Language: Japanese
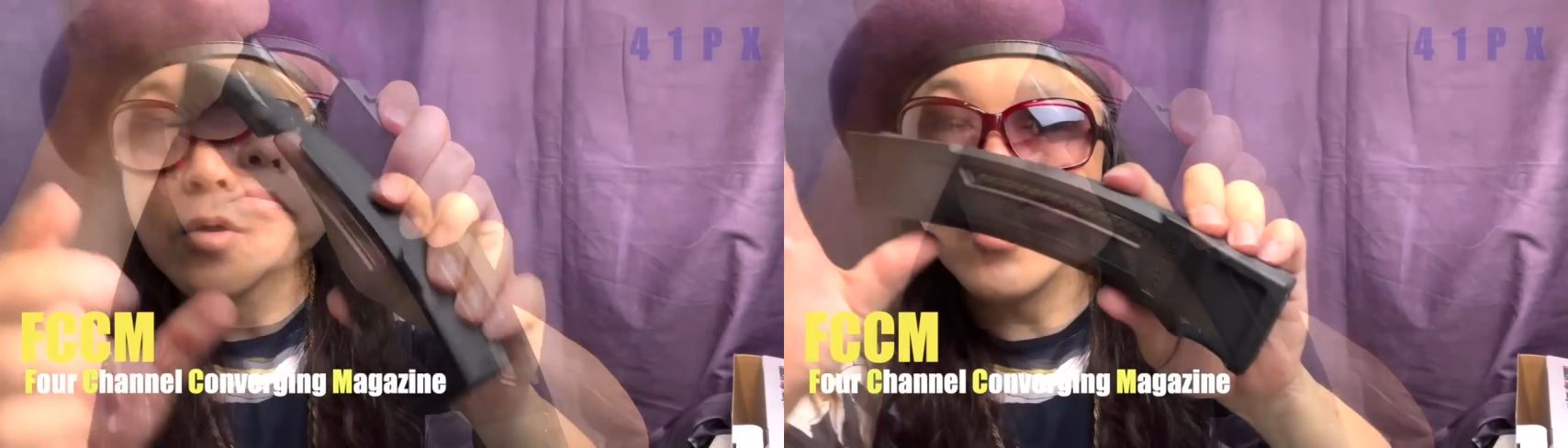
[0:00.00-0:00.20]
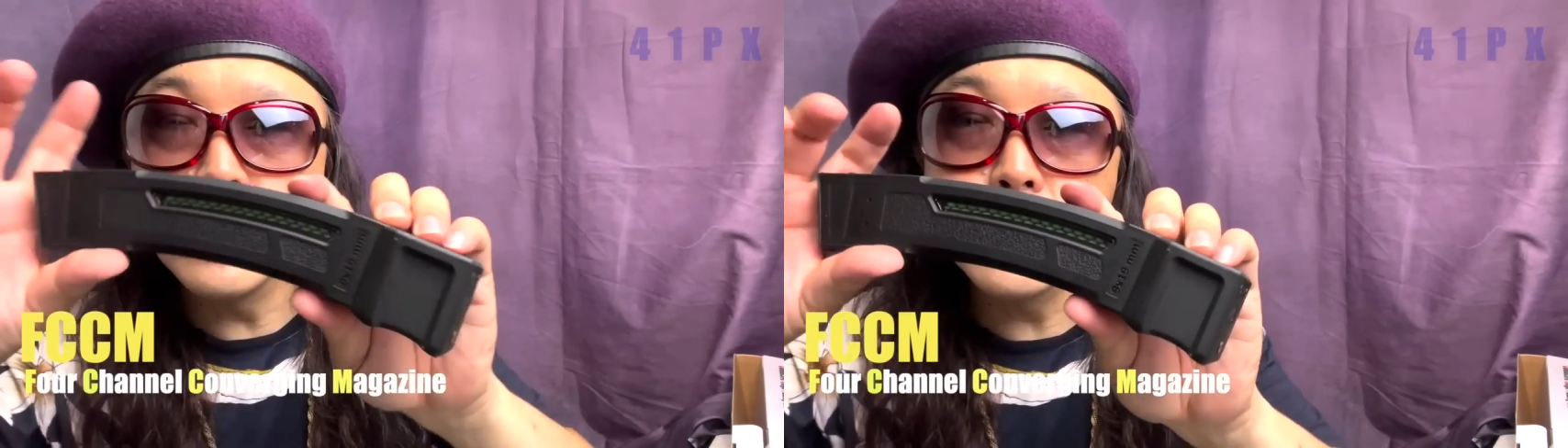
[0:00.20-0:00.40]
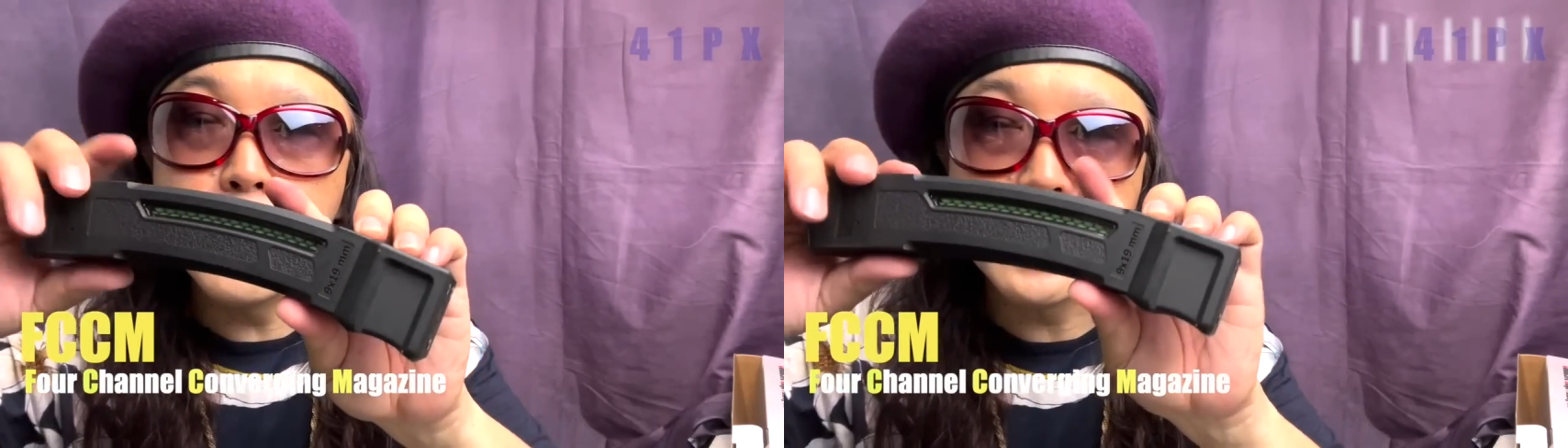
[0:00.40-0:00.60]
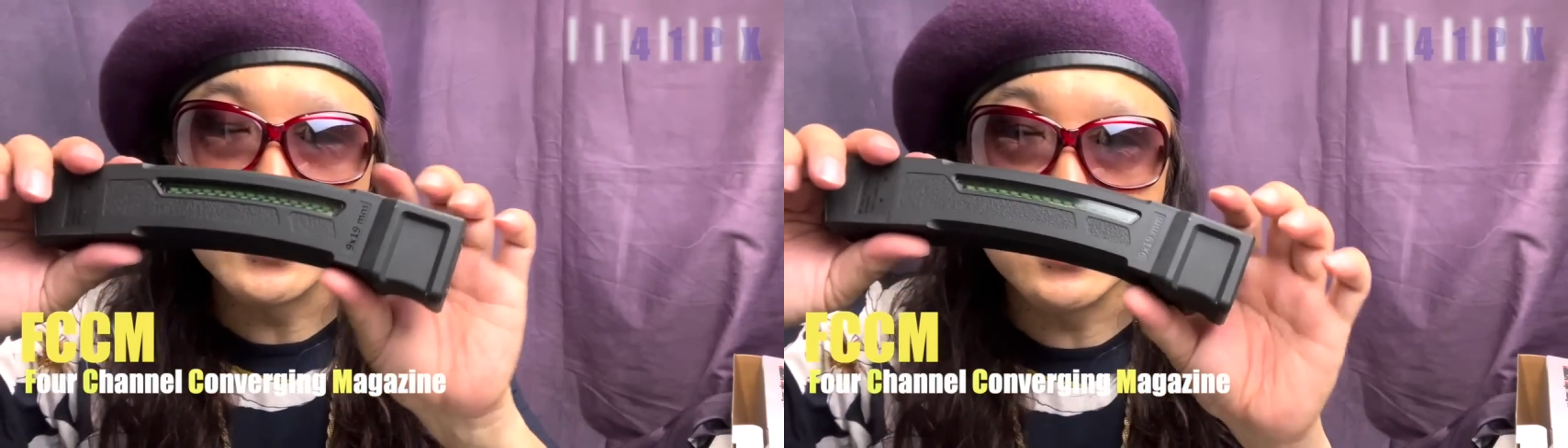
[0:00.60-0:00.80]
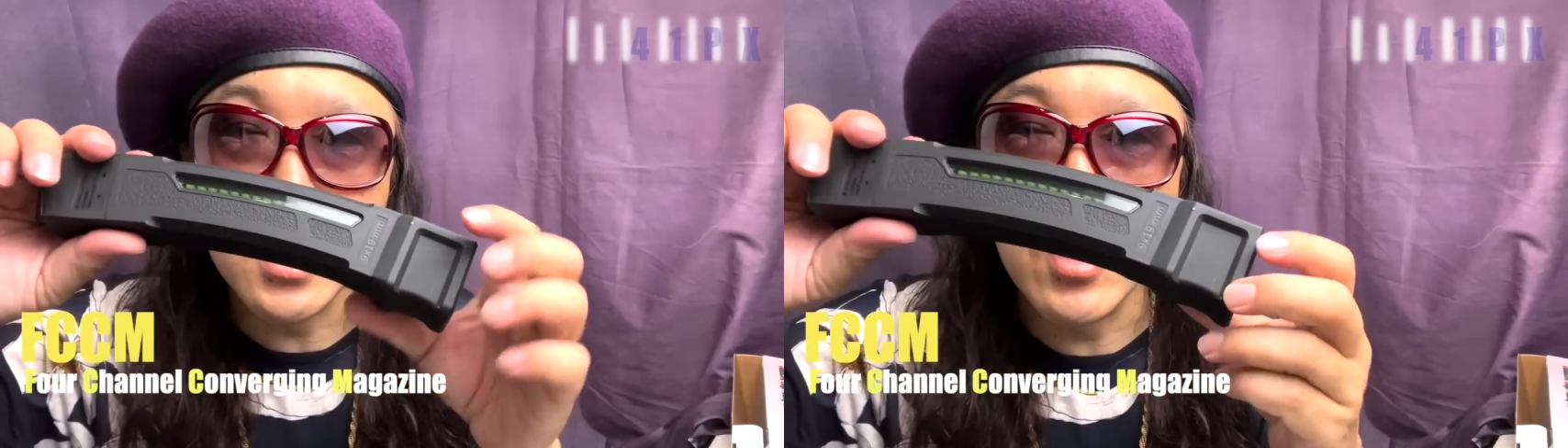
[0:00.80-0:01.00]
今度はで
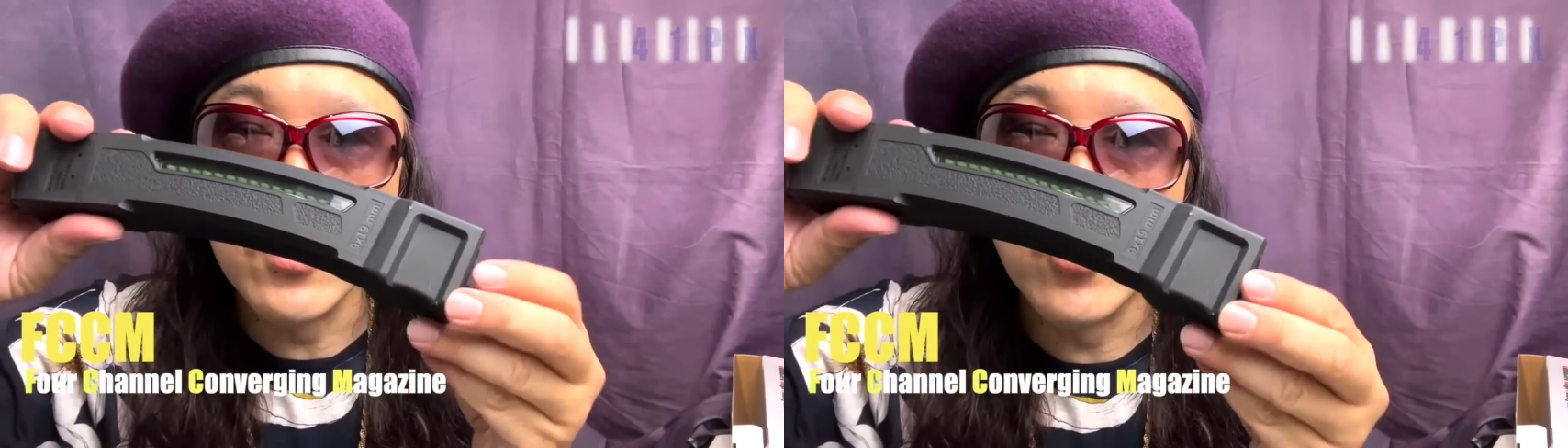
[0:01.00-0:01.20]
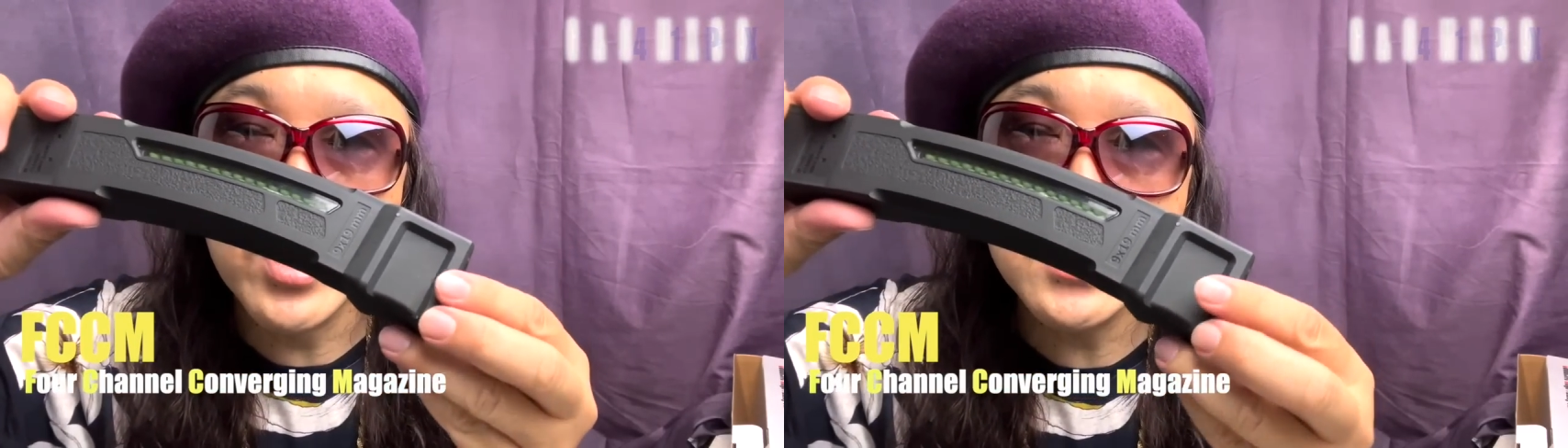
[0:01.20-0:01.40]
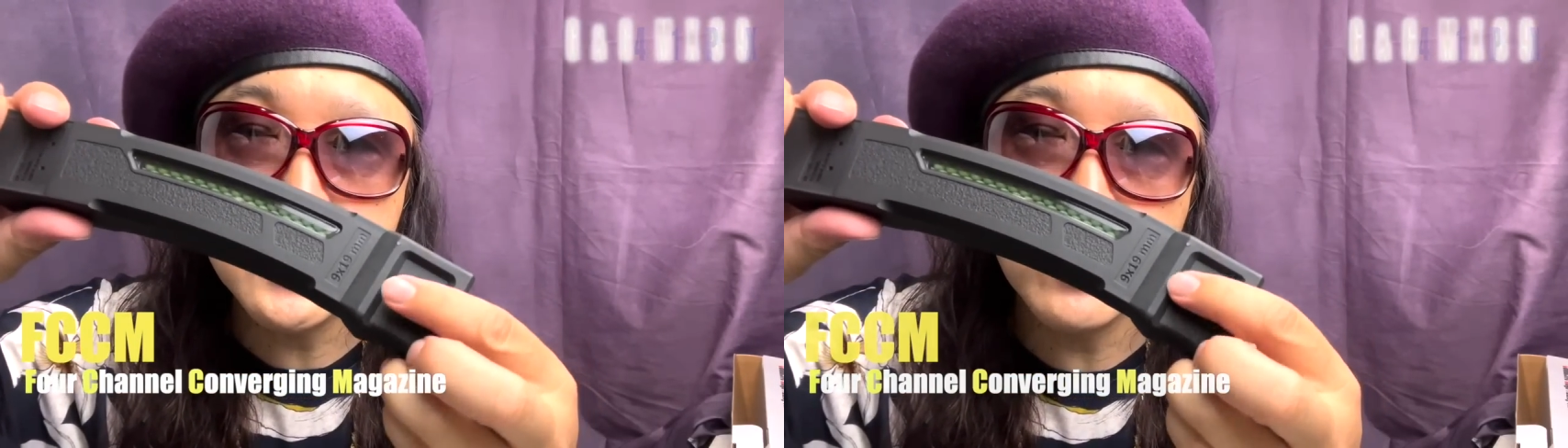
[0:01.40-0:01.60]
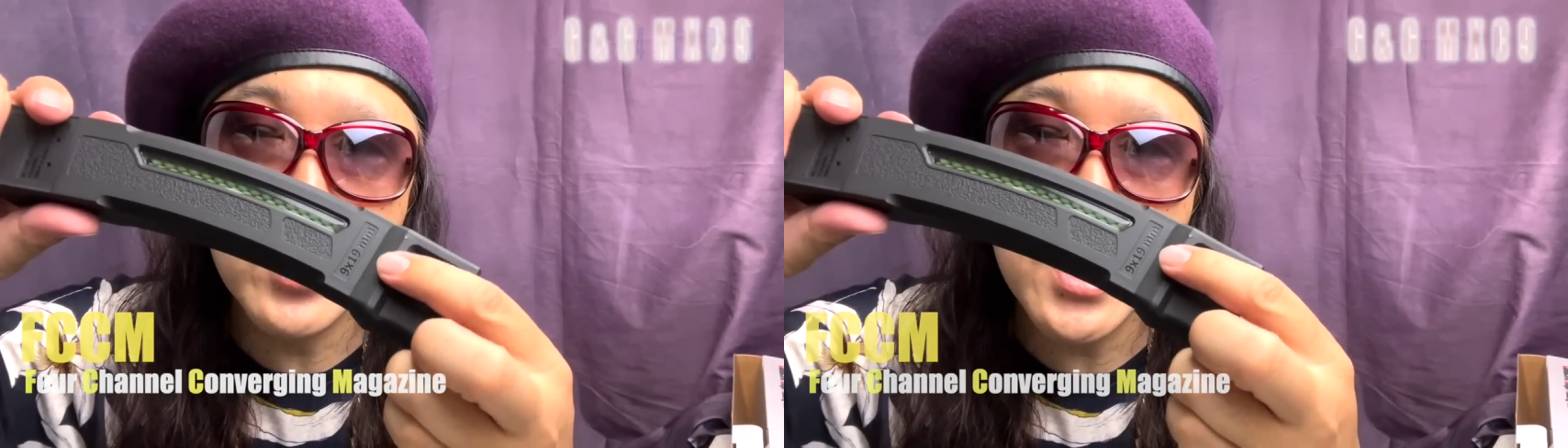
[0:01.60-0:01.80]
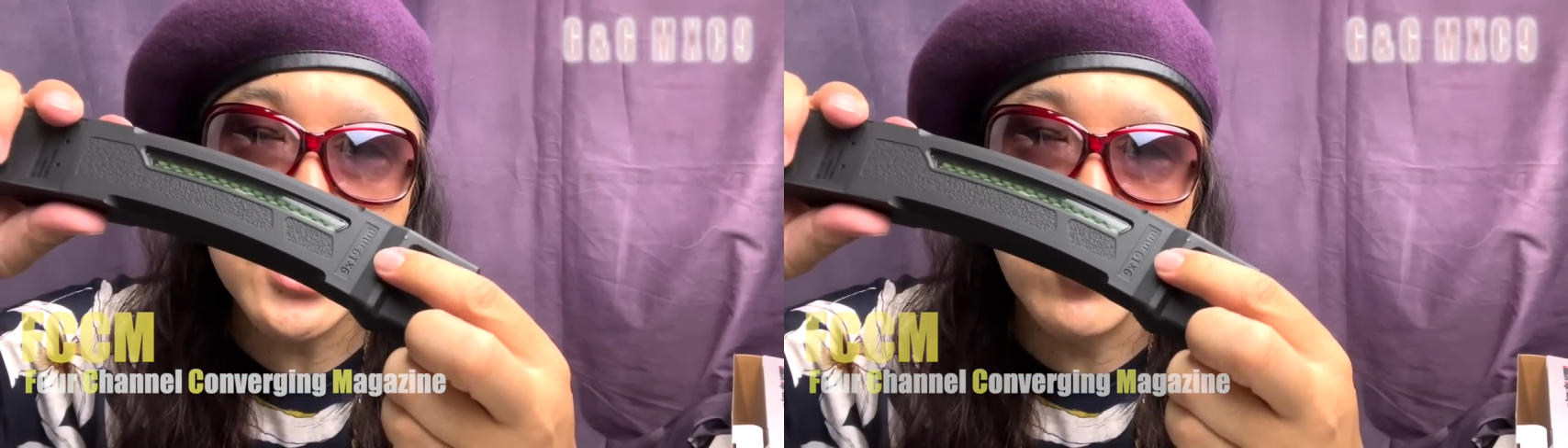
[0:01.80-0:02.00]
すね、あの、オレンジ色の
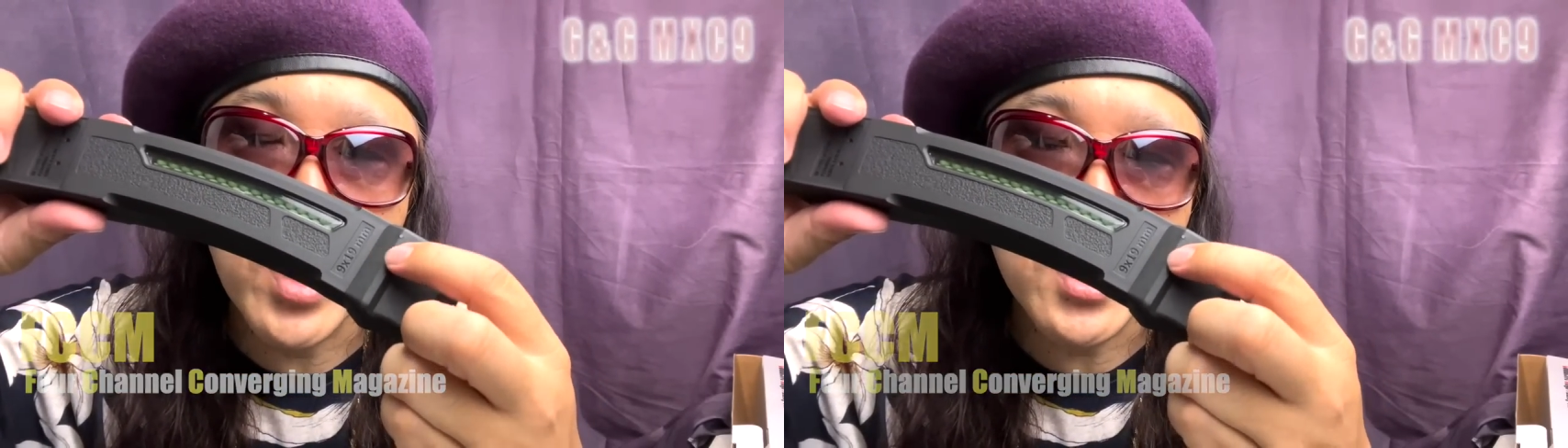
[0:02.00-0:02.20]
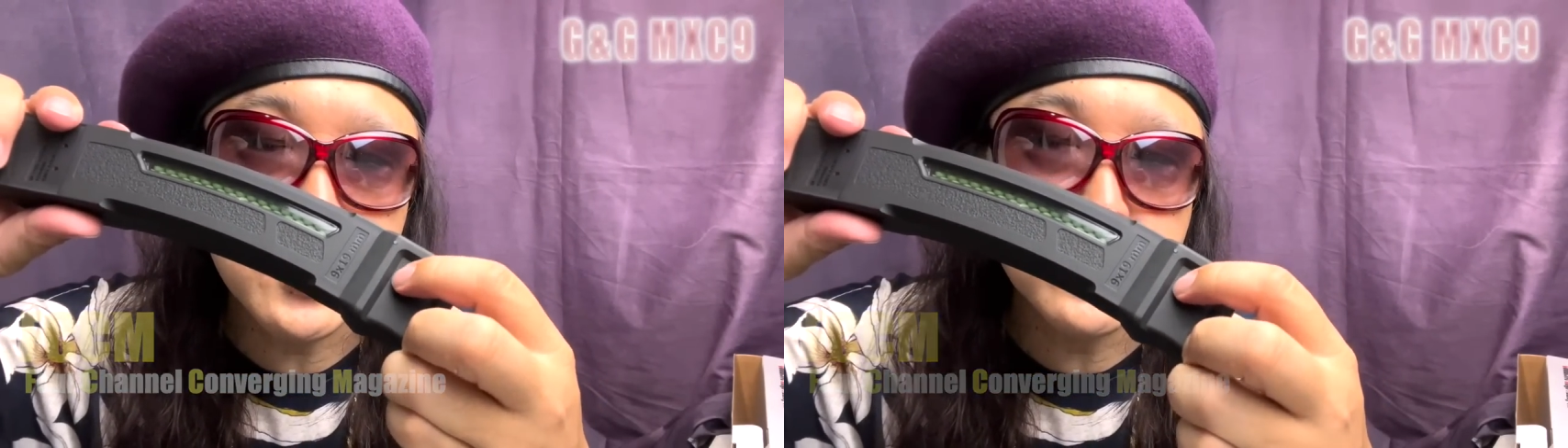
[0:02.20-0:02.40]
ガイドは、